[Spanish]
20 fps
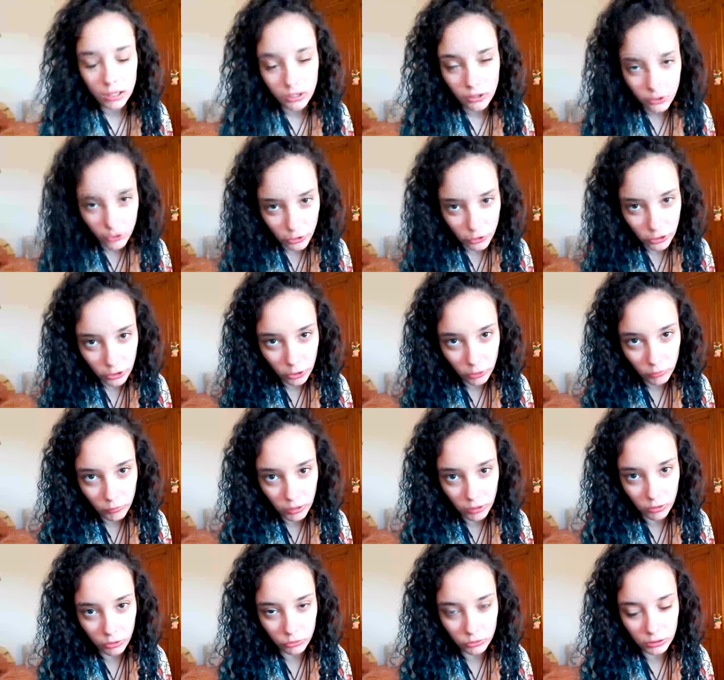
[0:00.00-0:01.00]
No tengo
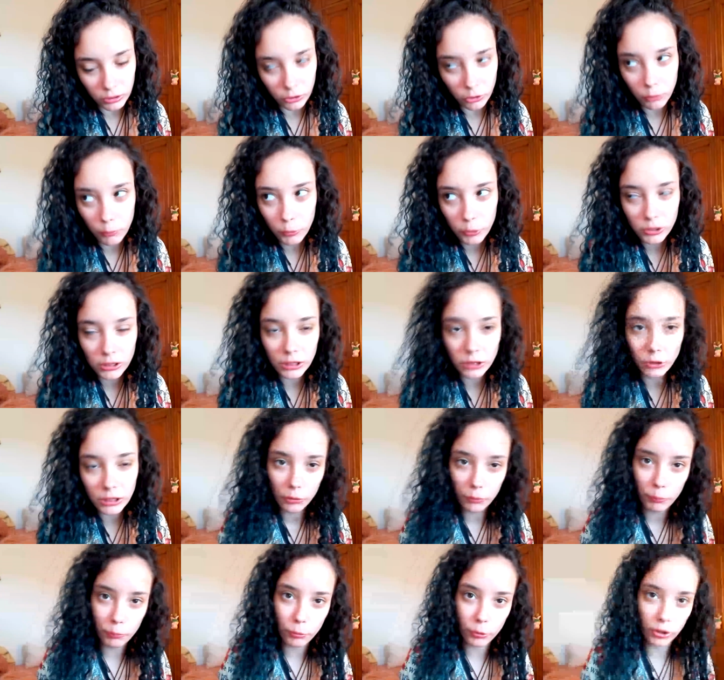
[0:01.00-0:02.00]
mascotas, no por
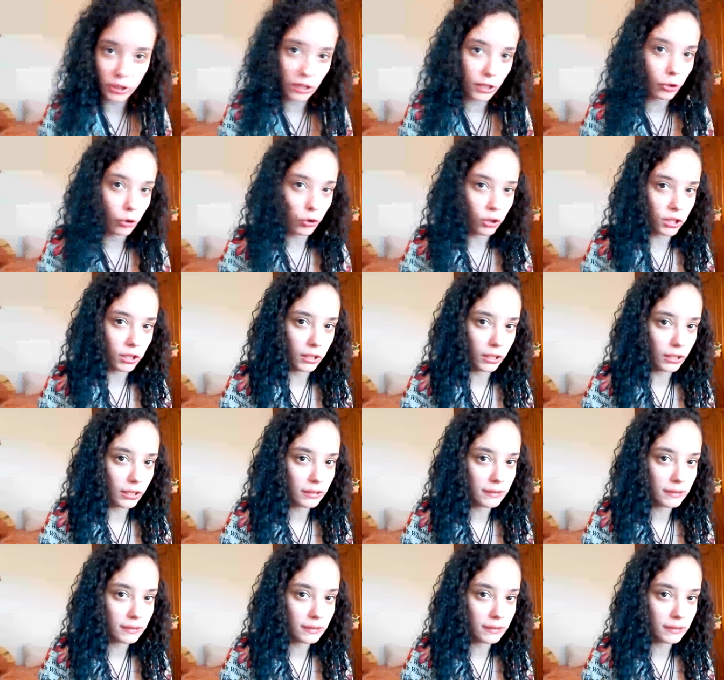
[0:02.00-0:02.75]
tanto porque no quiera,